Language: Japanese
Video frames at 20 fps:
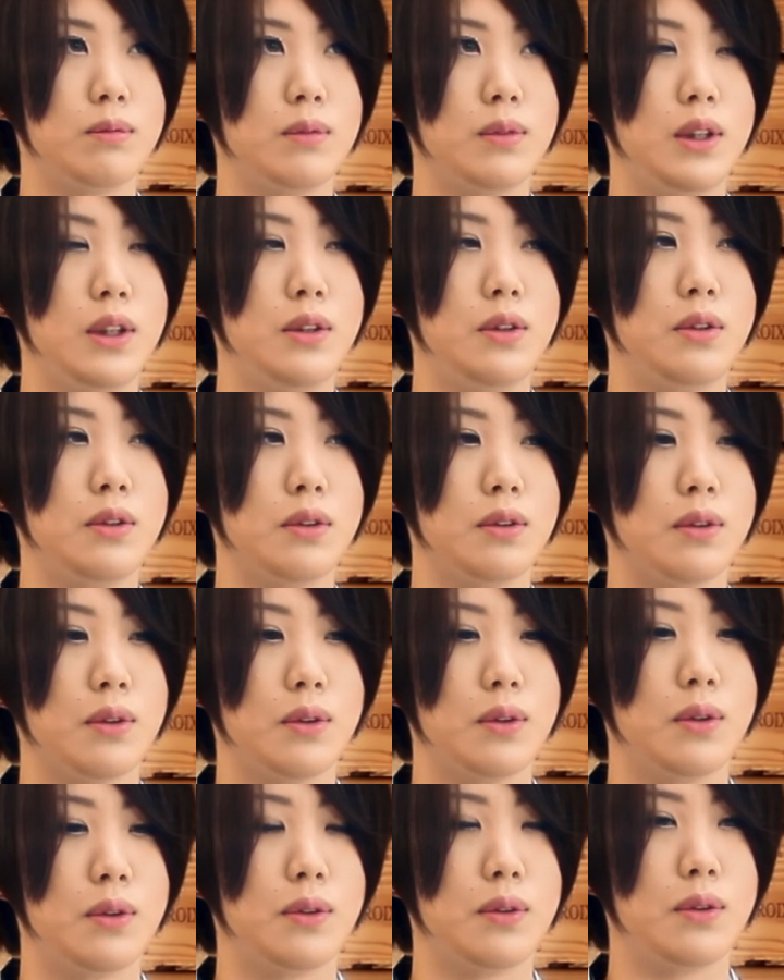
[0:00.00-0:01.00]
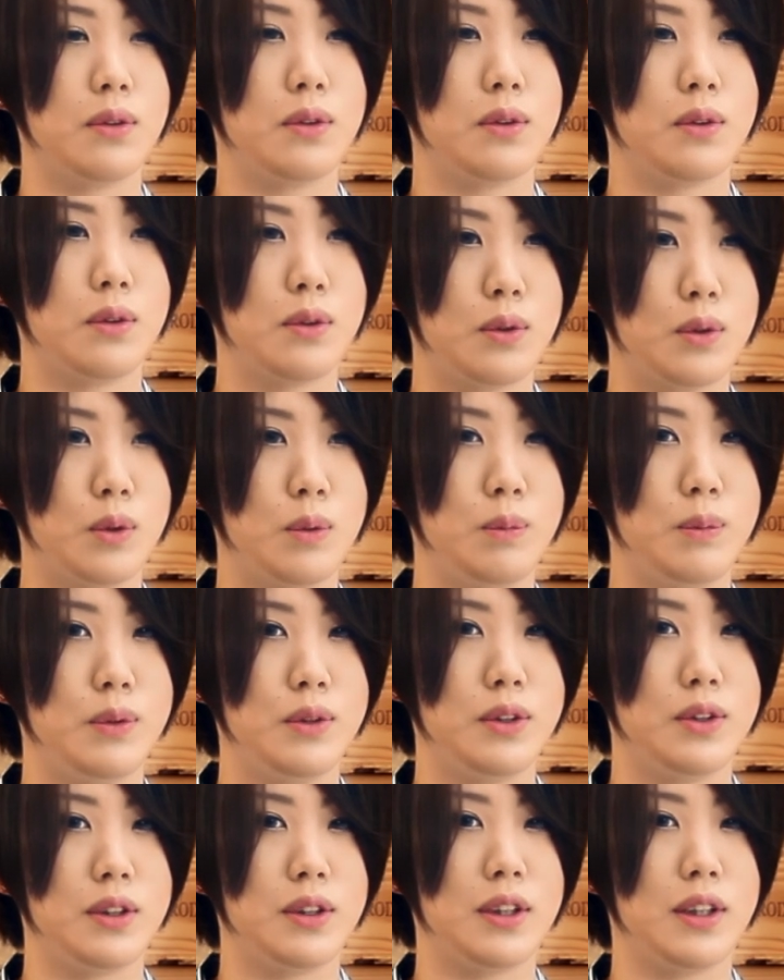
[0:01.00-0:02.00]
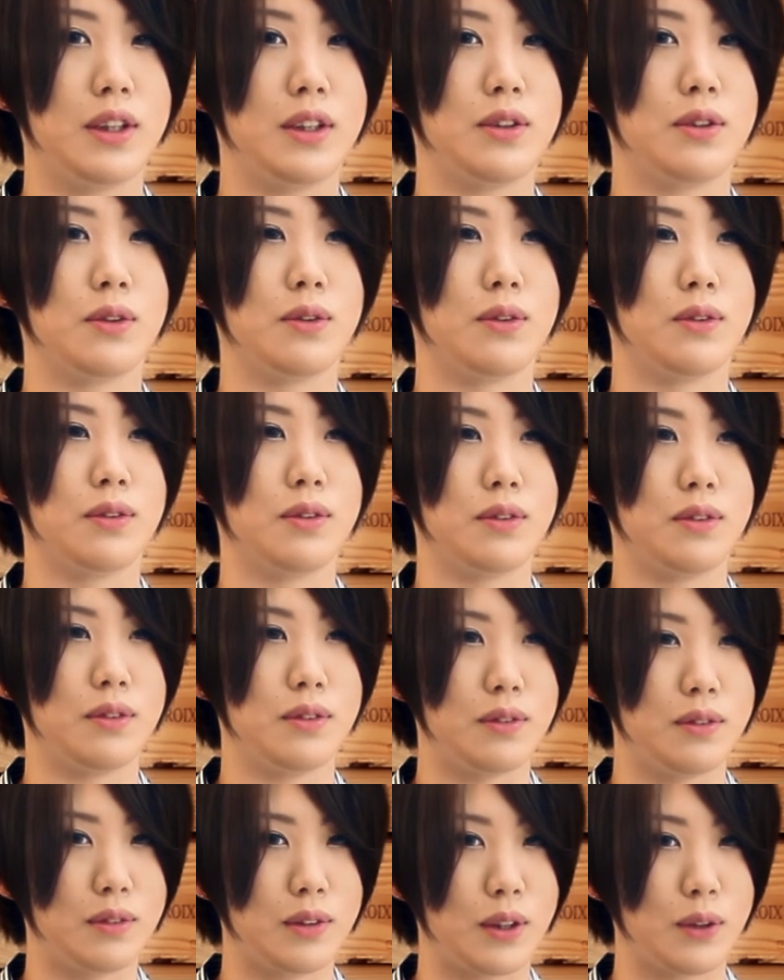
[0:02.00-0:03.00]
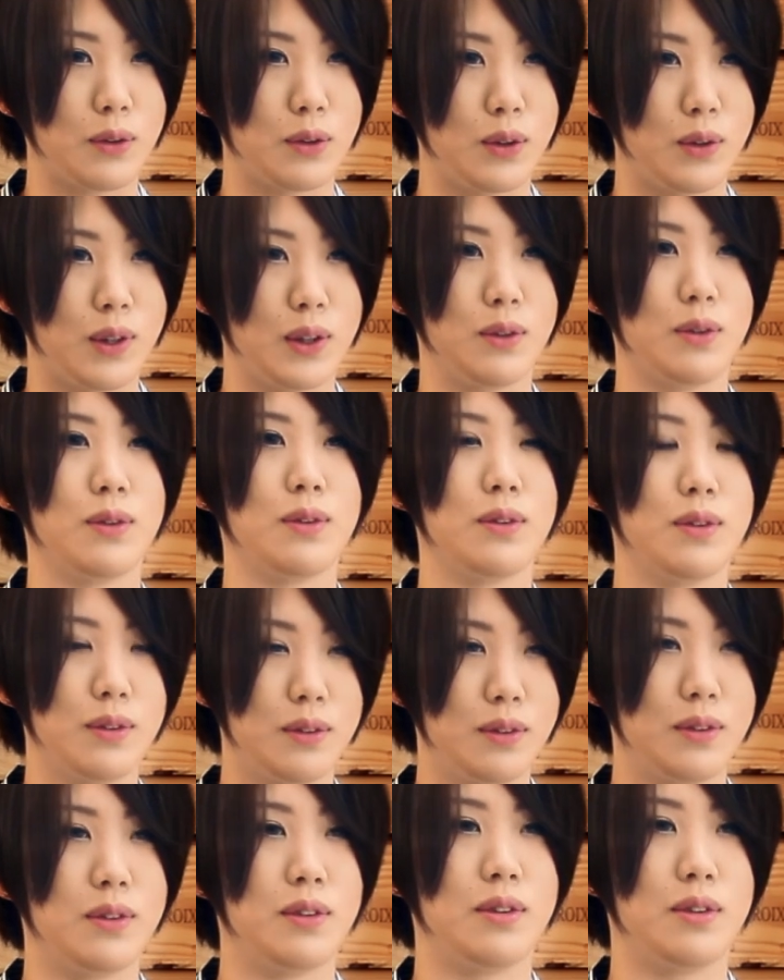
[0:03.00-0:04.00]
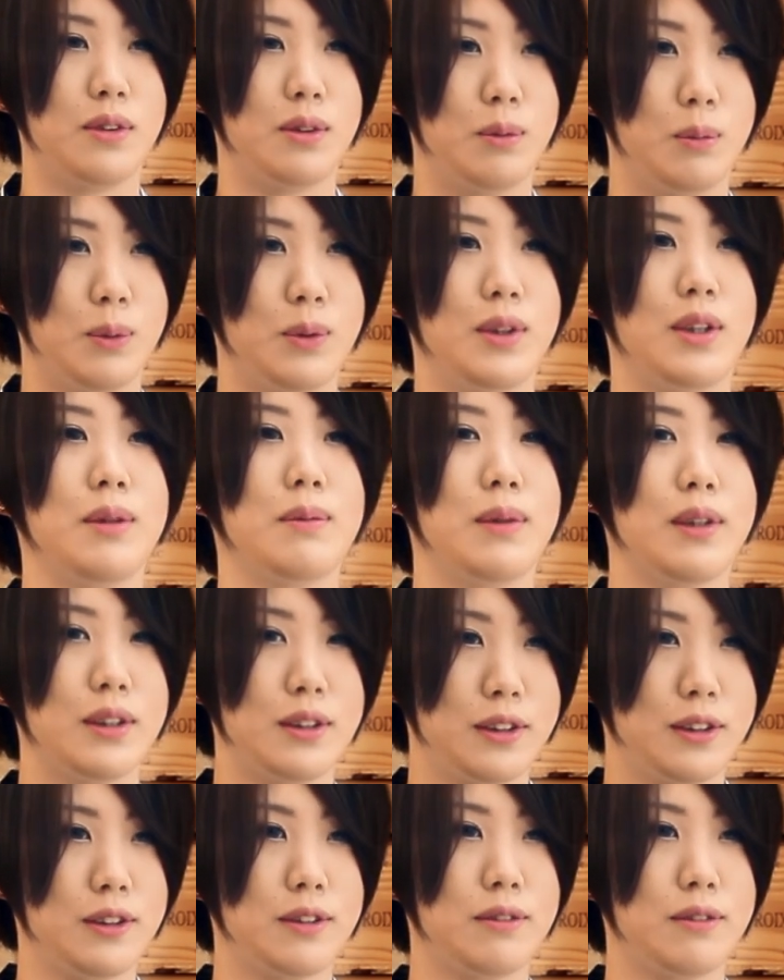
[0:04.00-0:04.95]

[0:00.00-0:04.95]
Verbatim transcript: 一種のコミュニケーションなのではと思っています。